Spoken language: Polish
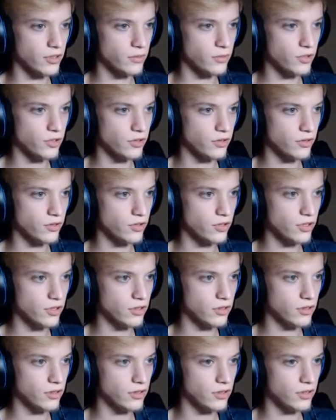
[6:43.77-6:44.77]
się troszkę Ale...
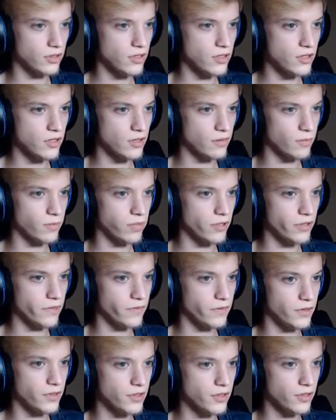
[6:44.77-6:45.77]

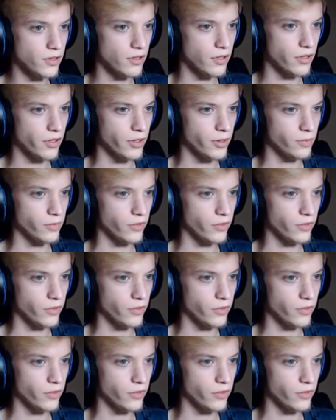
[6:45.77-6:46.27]
niecierpliwić, bo